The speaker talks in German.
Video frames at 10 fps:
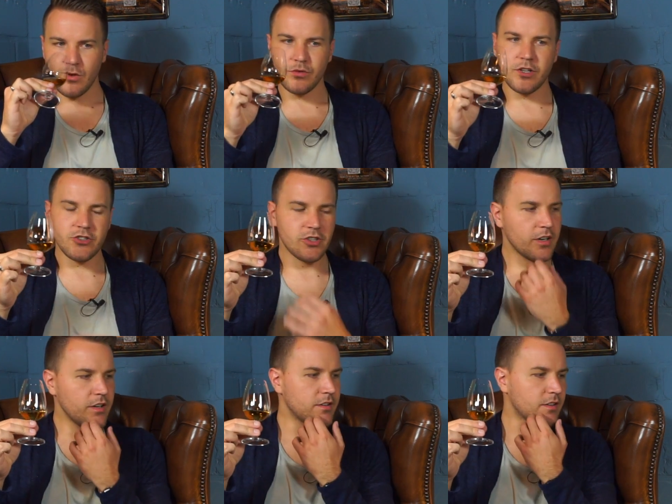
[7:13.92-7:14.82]
Und der
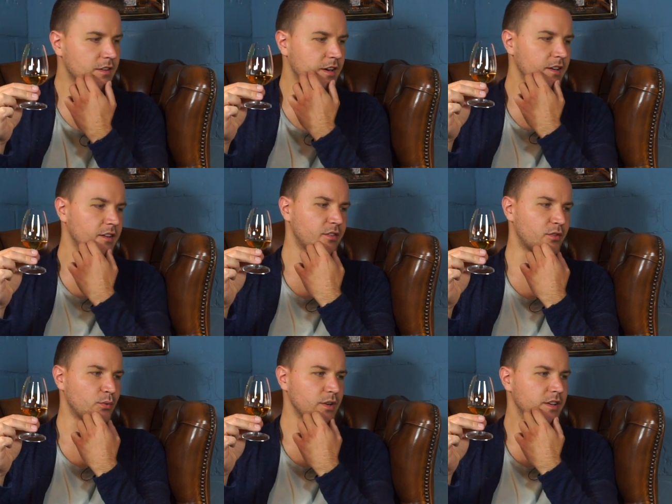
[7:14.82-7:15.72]
Sherry ist jetzt gar nicht
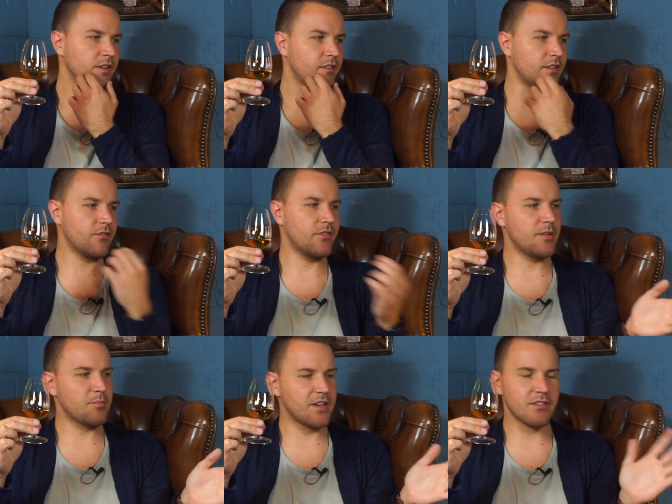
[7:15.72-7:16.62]
so intensiv, wie
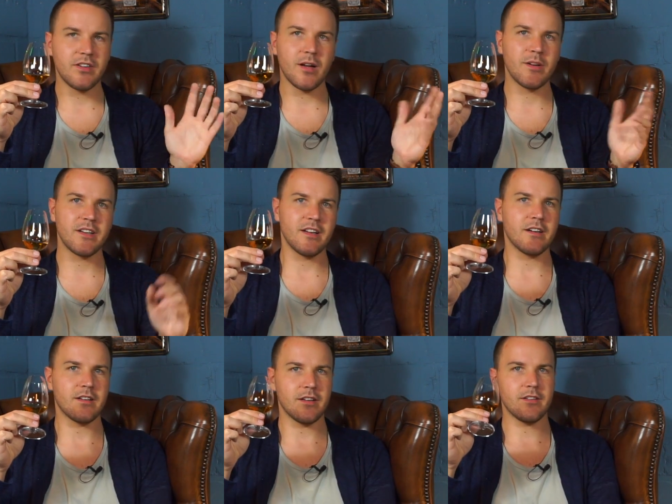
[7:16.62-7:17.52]
ich bei der Farbe
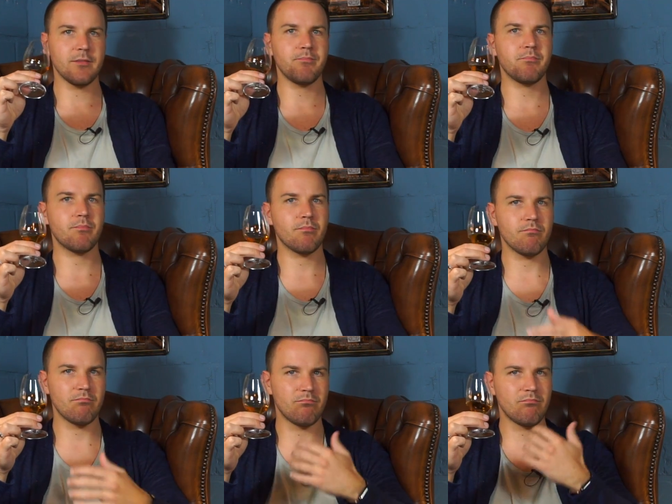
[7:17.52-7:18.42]
gedacht hätte.
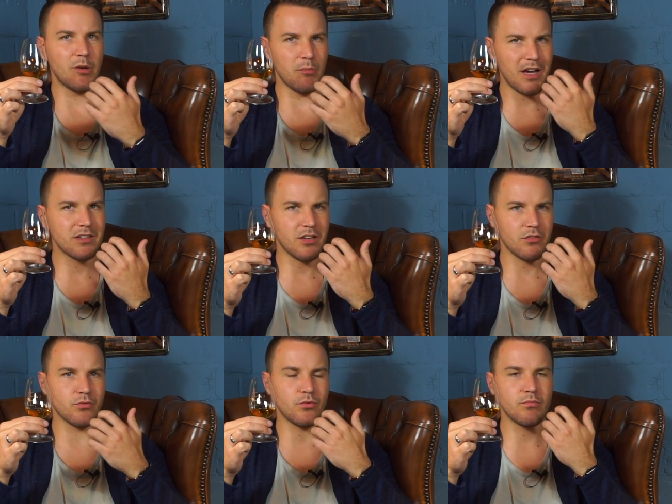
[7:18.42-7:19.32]
Man merkt
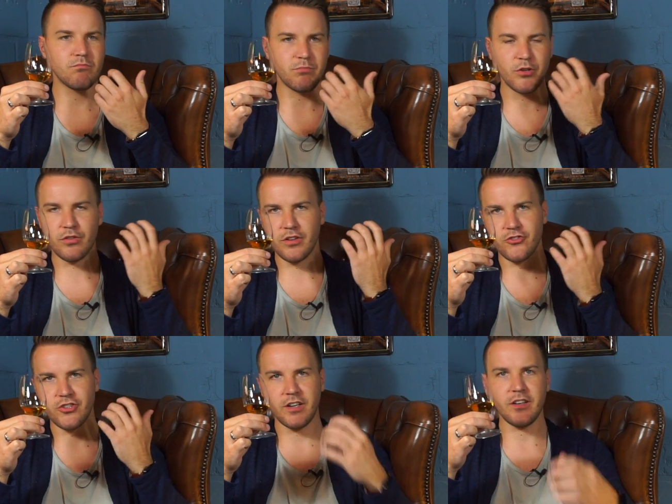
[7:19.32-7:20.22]
da so ein
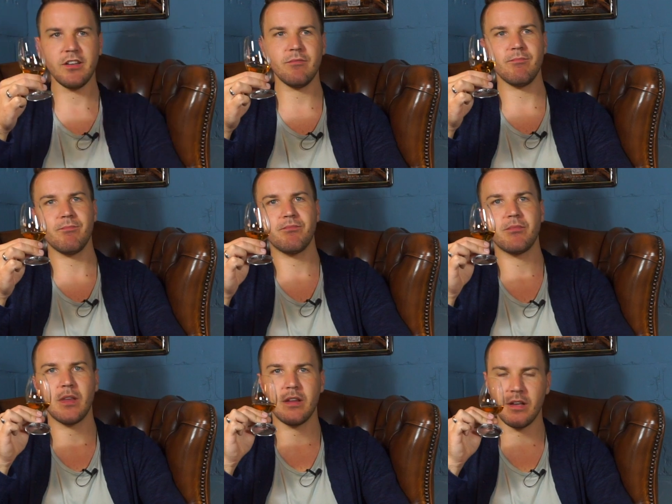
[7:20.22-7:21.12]
bisschen Sherry
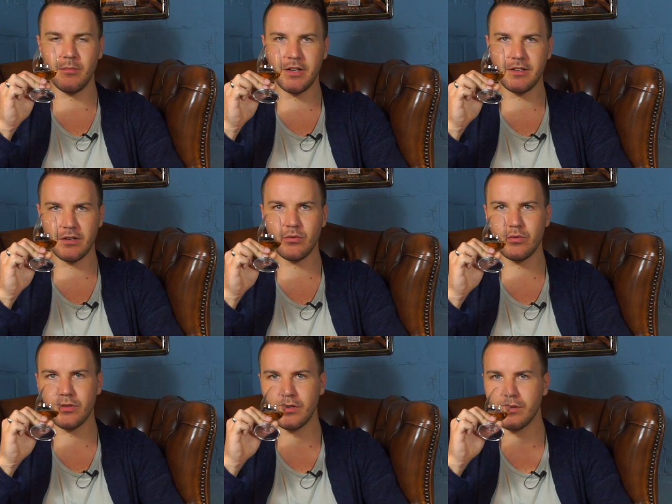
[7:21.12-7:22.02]
im
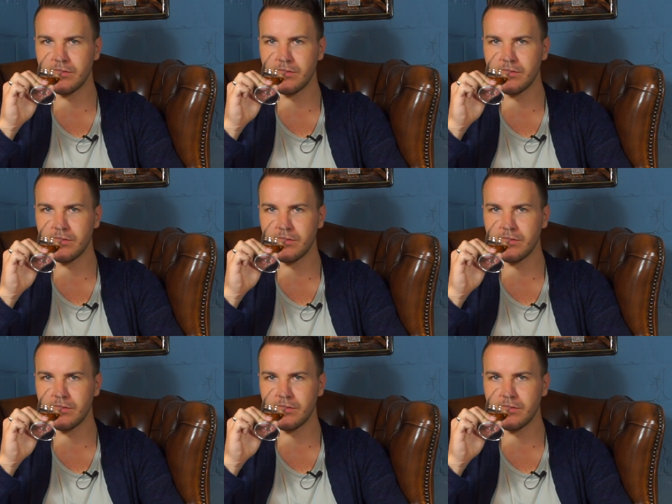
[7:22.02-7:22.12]
Hintergrund.